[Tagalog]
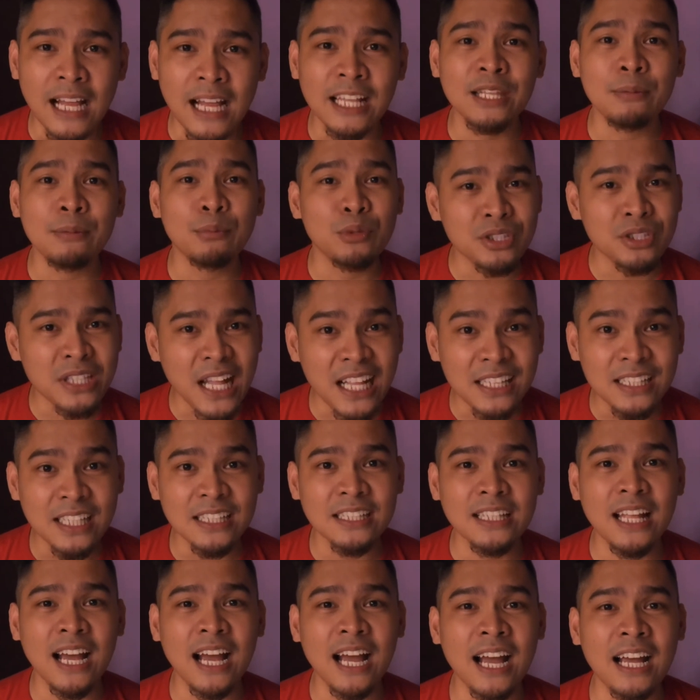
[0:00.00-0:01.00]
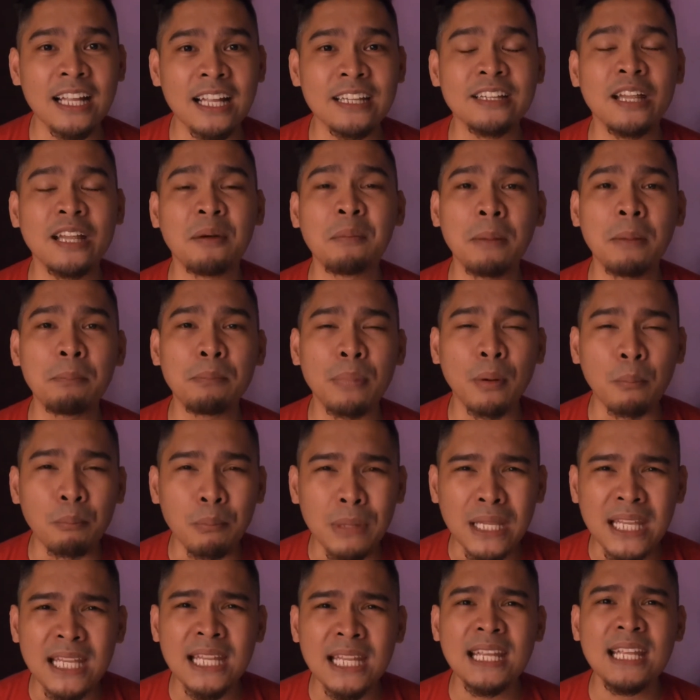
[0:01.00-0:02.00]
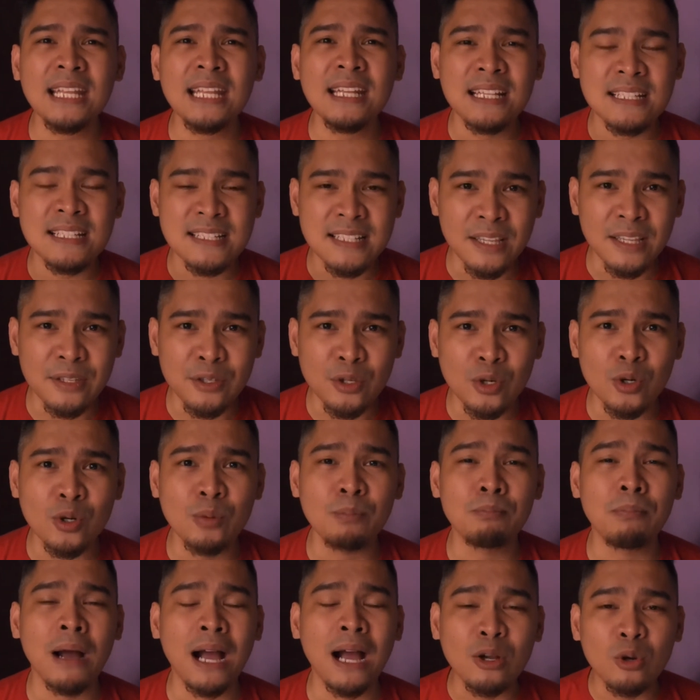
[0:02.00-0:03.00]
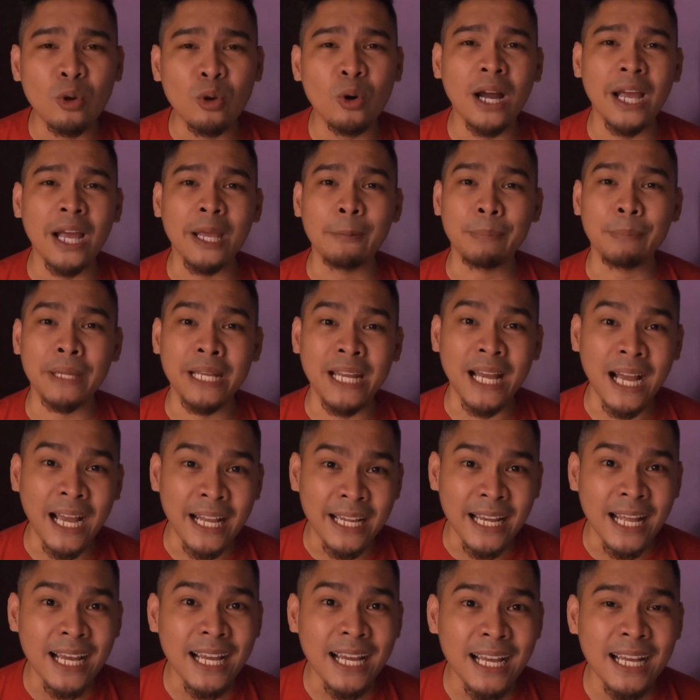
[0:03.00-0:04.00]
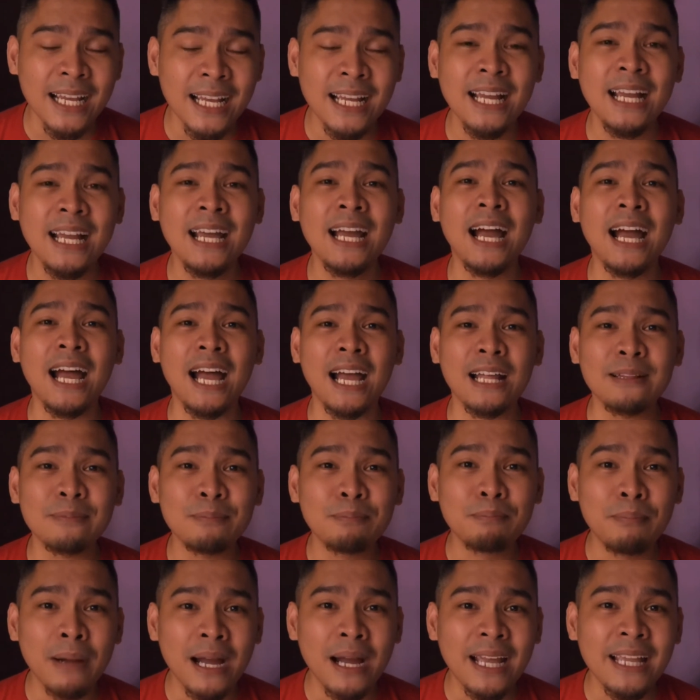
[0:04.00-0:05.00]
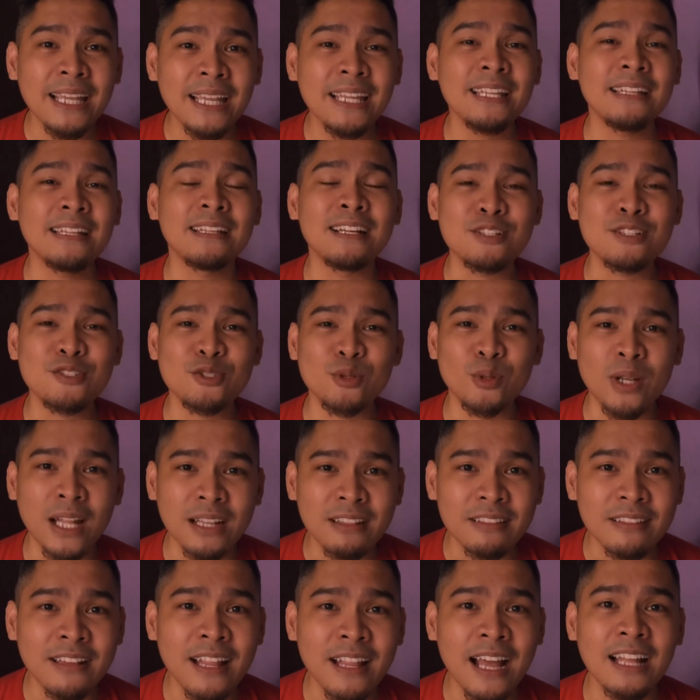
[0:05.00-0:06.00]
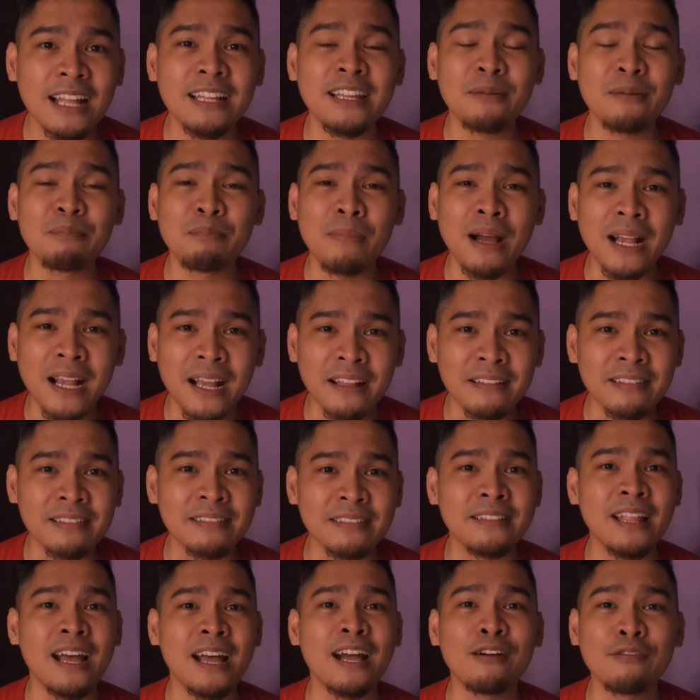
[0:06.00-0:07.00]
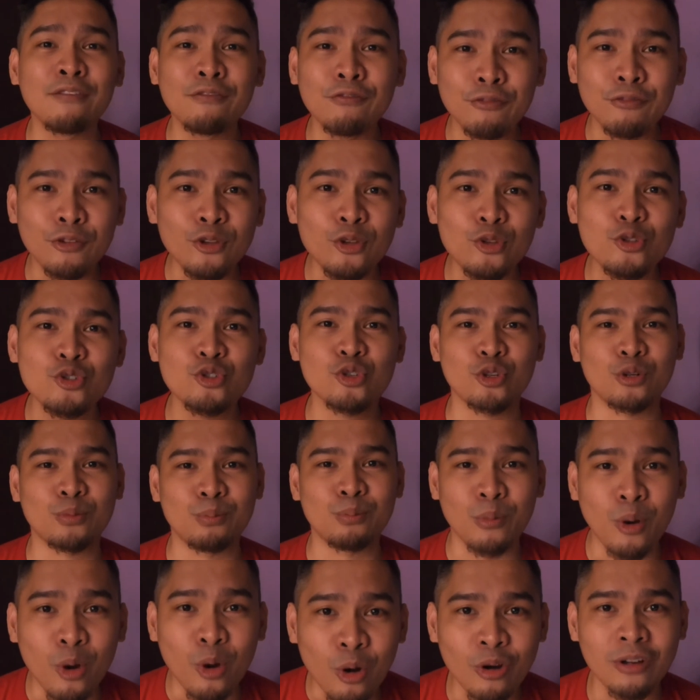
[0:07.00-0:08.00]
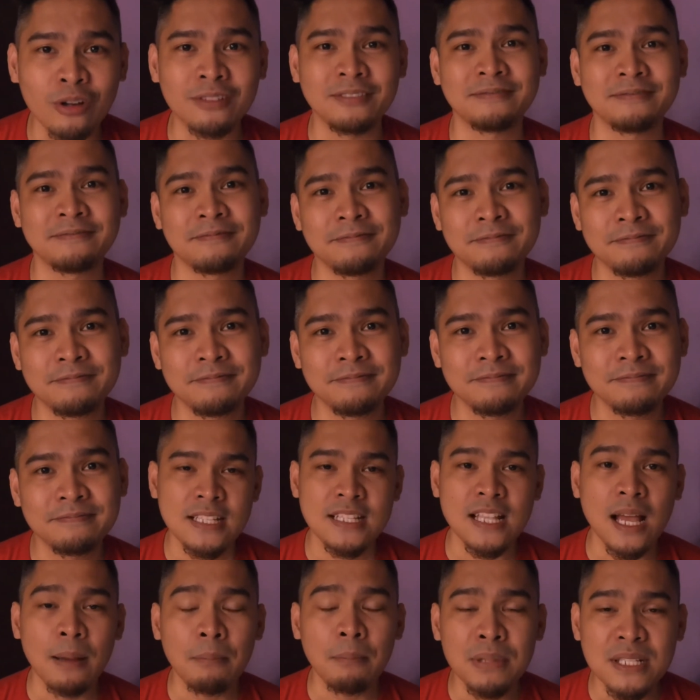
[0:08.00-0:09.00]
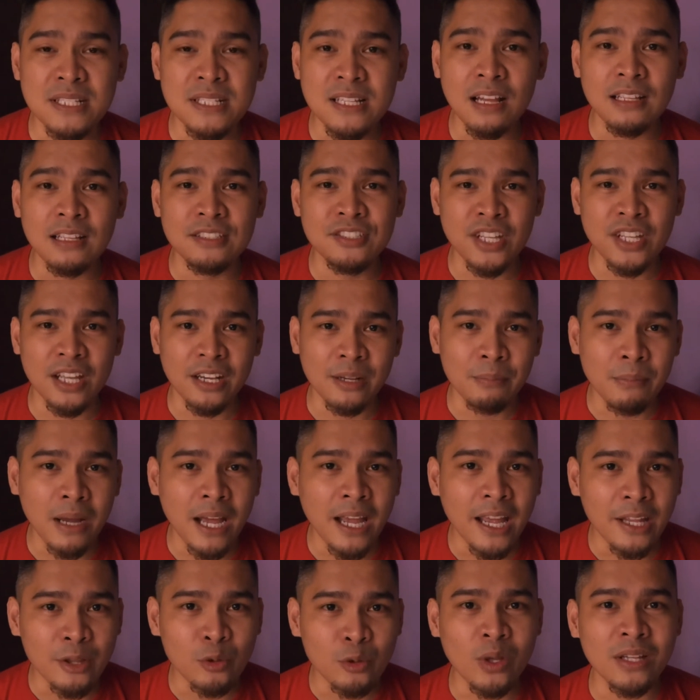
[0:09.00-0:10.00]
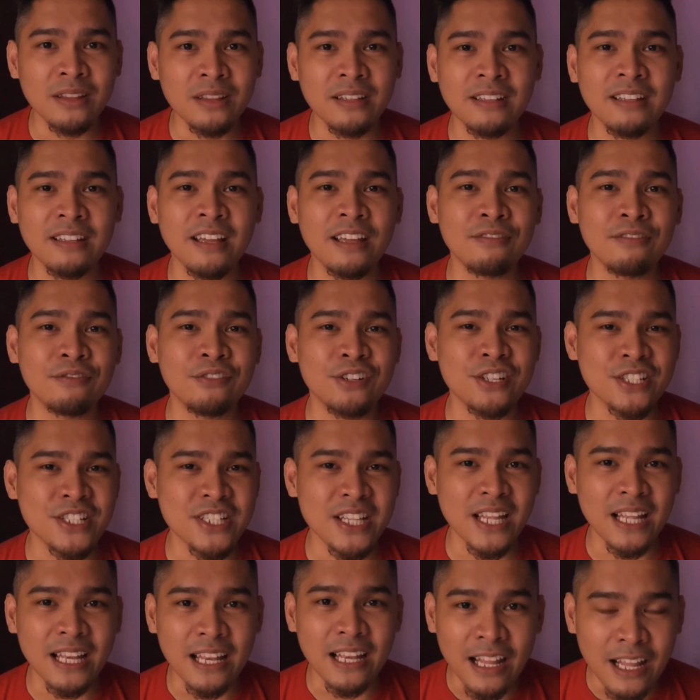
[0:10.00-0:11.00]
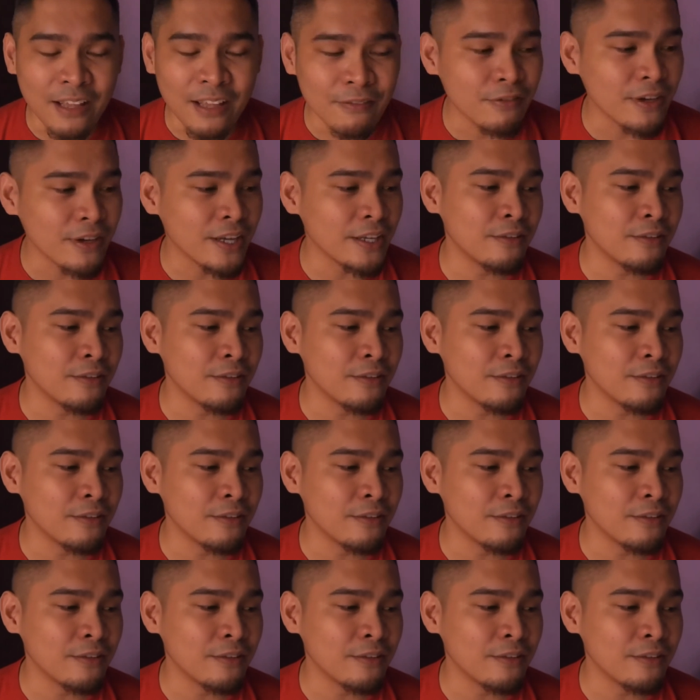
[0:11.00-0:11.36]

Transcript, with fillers: mong tatandaan na may pumili na sa'yo bago ka ipinanganak at may nagsulat na ng magandang future mo. Sabi sa Jeremiah 29 verse 11,